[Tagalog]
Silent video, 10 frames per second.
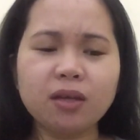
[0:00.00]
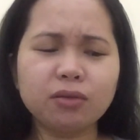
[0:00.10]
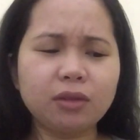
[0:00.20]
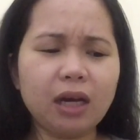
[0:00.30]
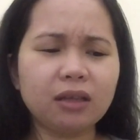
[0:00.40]

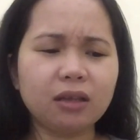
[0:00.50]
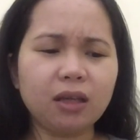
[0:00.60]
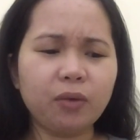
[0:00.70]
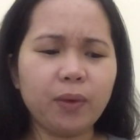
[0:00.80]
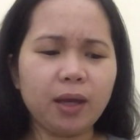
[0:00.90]
So
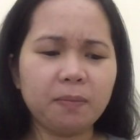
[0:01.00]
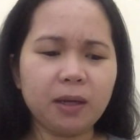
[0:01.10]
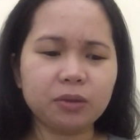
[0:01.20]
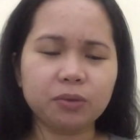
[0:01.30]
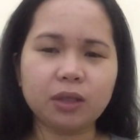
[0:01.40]
dati, way
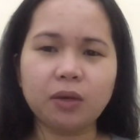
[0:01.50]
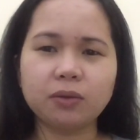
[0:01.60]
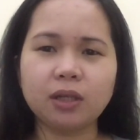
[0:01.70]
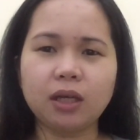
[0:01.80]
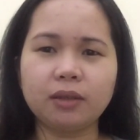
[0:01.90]
back
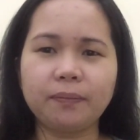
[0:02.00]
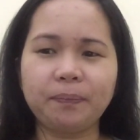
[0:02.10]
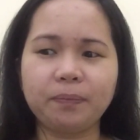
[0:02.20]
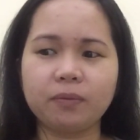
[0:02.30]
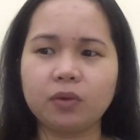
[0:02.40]

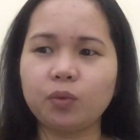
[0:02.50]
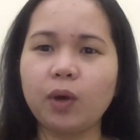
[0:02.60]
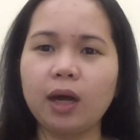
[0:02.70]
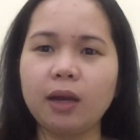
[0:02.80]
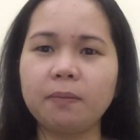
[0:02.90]
2000,
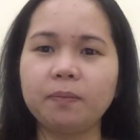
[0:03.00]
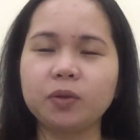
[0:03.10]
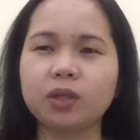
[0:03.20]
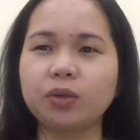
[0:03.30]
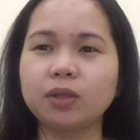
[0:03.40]

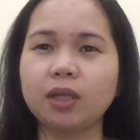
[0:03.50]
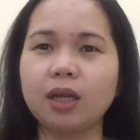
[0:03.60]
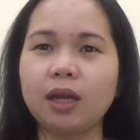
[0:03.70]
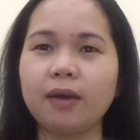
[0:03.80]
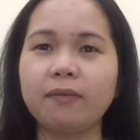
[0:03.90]
2012,
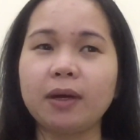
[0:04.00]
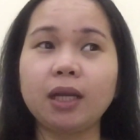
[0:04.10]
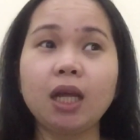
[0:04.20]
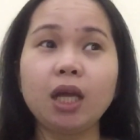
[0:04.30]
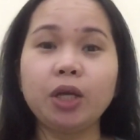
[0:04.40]

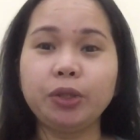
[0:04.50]
2011,